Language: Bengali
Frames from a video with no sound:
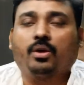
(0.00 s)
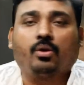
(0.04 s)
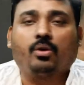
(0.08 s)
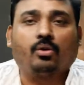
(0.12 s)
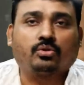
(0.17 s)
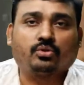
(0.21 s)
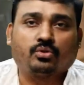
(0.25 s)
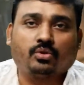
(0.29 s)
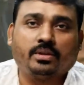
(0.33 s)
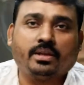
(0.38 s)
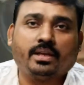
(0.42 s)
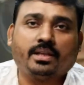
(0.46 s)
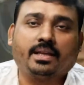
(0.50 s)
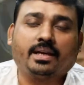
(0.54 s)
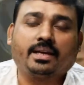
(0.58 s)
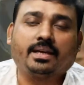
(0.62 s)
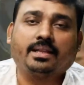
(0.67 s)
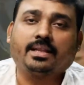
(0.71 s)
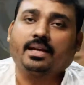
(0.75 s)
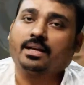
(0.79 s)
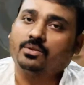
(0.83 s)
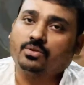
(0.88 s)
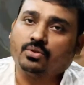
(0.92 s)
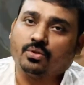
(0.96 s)
মনে কষ্ট দিয়ে
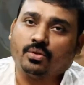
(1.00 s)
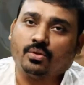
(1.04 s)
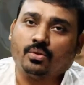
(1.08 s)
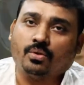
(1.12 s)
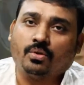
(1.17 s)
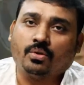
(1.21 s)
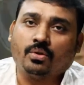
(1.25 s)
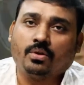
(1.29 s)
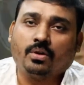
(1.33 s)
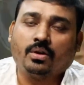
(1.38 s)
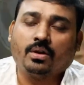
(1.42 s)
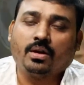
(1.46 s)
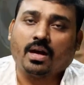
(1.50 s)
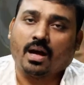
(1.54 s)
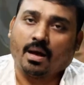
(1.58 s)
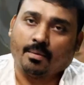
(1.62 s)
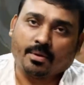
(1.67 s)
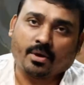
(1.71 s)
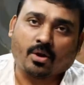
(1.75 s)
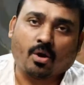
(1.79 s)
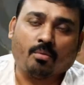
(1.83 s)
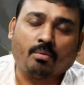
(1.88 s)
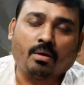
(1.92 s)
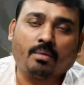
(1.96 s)
থাকি তার জন্য
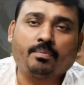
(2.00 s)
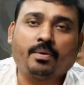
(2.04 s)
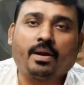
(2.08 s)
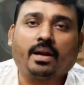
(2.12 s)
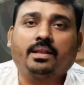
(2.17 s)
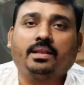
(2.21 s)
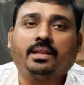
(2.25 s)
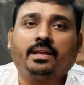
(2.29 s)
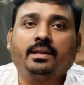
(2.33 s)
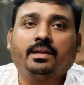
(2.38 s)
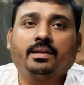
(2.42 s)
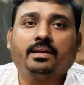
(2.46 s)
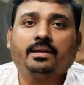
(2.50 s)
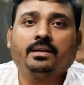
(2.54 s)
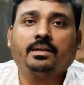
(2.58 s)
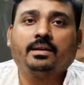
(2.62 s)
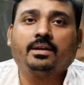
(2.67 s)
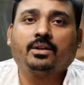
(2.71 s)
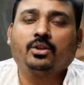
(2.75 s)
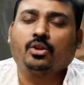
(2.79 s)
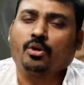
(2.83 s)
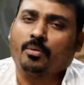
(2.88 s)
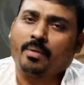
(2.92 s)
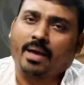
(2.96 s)
আমি ক্ষমা প্রার্থী
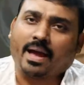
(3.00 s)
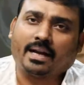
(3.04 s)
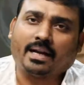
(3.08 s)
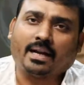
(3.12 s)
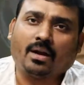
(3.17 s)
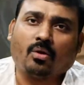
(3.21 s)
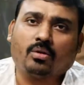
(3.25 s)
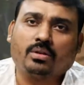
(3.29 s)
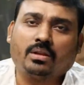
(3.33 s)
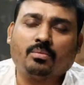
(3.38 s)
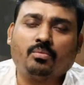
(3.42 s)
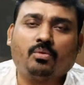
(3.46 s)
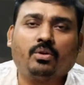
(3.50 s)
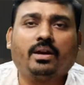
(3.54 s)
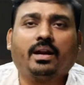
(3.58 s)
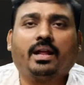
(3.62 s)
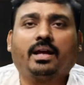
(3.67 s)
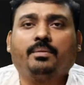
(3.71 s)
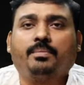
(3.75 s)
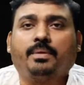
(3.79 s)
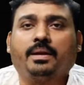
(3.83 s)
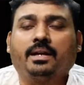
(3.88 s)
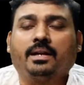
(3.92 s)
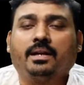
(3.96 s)
তবে একটা কথা মনে
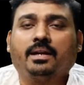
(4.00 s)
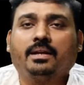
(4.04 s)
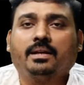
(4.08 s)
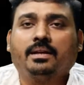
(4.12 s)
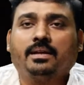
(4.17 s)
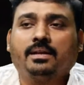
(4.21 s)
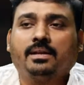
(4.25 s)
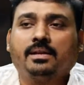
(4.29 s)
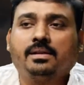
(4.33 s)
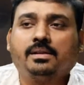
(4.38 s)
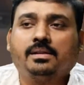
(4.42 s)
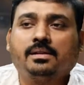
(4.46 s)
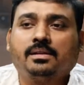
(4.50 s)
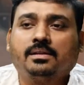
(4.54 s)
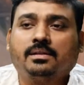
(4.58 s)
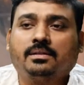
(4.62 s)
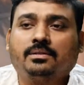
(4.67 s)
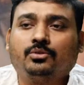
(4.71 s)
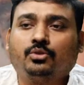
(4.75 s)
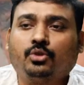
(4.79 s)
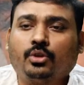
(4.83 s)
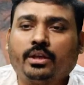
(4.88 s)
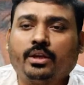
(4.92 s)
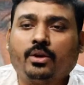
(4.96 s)
রাখবেন
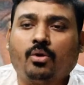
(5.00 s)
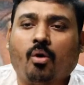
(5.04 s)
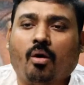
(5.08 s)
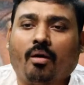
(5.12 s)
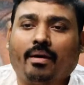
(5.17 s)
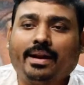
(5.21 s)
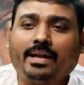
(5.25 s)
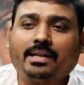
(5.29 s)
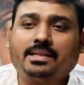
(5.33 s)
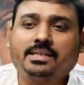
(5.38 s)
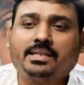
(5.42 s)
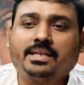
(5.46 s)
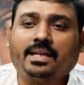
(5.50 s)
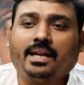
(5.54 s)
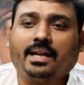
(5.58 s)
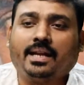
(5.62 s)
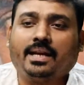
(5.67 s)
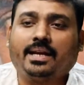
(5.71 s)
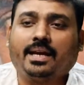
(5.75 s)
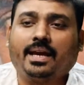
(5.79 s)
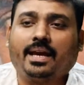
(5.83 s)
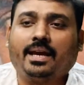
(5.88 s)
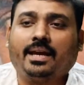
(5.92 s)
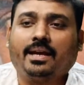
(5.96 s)
যদি ঘরের
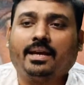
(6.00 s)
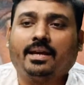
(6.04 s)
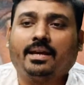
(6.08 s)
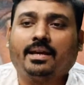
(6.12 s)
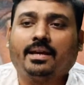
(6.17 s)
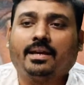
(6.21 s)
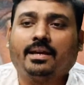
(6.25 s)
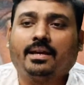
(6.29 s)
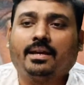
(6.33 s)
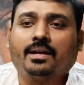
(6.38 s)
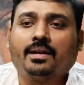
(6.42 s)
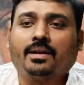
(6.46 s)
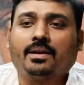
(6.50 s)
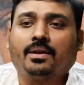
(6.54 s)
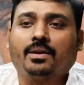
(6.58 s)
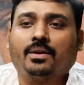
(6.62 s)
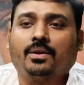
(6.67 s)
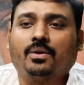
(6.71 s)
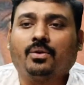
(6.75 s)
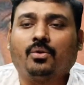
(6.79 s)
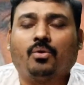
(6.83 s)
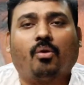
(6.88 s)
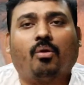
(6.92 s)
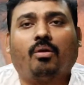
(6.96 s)
ছেলেকে
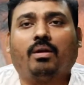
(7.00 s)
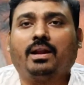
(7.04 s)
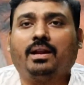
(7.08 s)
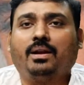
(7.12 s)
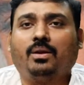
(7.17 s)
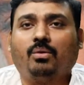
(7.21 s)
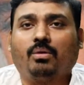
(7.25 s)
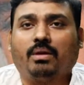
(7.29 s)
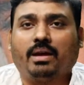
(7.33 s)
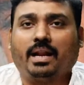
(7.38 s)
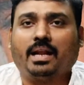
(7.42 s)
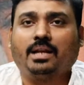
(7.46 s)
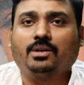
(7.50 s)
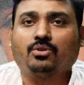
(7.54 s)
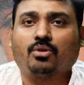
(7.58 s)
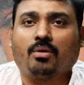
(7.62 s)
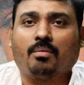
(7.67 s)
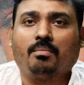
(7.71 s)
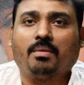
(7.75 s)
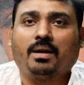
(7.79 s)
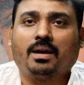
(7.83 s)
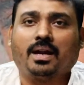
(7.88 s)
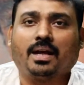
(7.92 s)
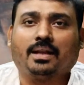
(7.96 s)
ঘরের লোকেরাই
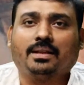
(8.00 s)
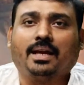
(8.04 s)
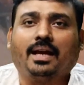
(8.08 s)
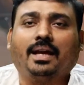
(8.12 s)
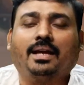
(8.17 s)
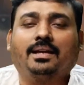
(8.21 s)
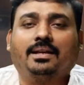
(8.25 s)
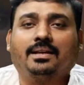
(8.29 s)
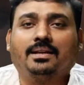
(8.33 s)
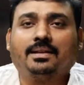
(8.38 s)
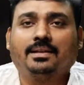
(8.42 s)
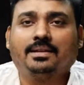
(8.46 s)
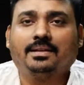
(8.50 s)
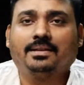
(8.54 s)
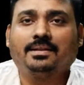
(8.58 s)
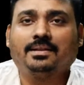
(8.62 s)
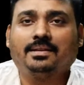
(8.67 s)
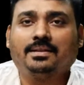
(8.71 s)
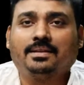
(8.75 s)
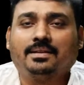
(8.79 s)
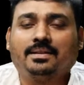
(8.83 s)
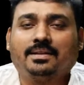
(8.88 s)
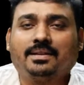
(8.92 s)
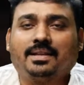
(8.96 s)
সম্মান না দেয়
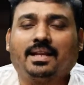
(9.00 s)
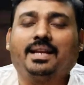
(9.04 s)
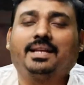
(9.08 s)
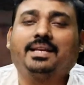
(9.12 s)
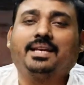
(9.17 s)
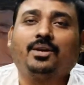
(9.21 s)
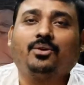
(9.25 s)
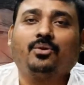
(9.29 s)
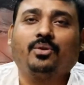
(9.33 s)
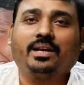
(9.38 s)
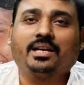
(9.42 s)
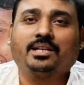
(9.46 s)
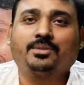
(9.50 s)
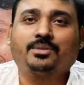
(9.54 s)
তাহলে কী করে